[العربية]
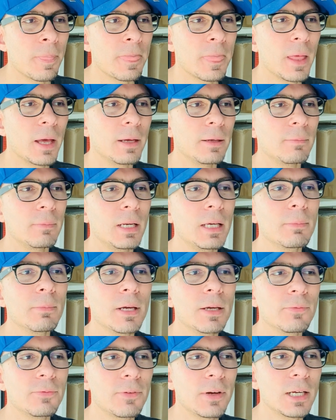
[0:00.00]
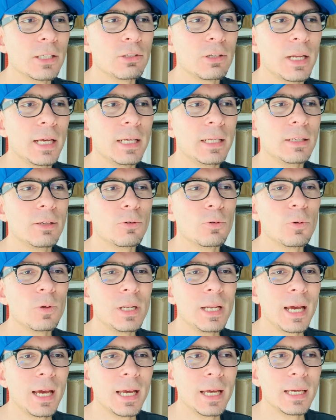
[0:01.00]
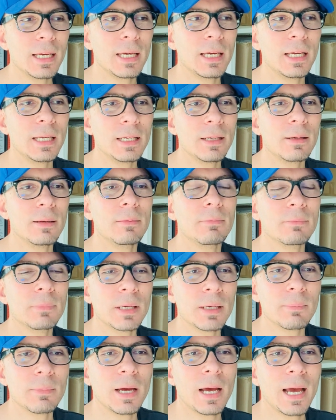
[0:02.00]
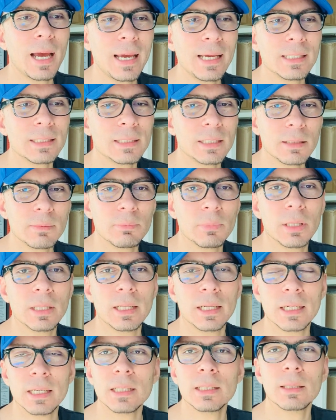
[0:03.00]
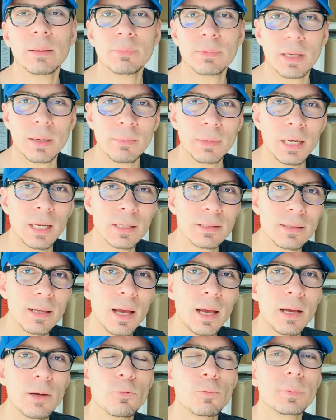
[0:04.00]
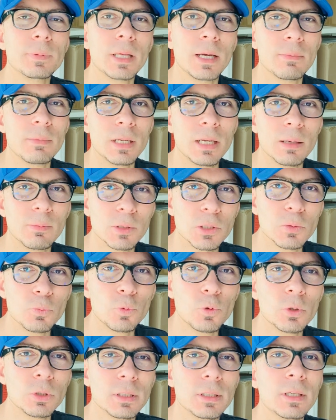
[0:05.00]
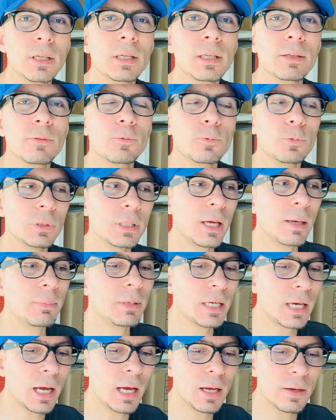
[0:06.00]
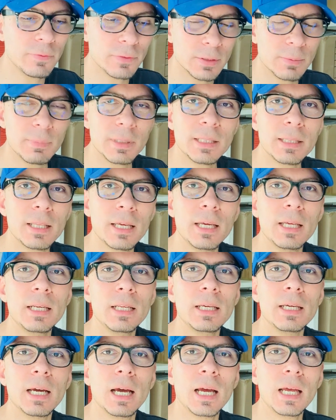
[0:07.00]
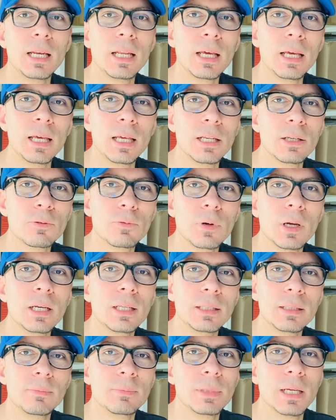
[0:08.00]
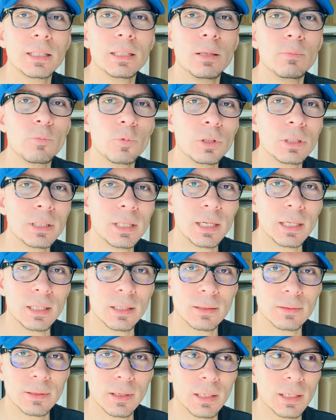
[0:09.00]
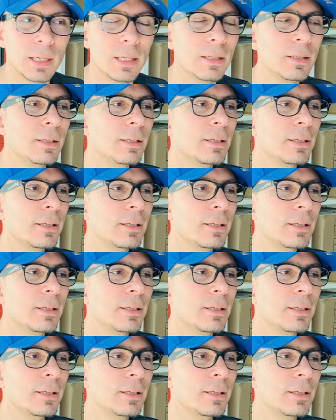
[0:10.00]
طيب ليه ما ينفعش لان كل حاجة هنا بيبقى عايز يضمن ان انت بتعملها صح وبتعملها مظبوط وده بيحافظ بالتالي على الكواليتي بتاعت المنتج اللي طالع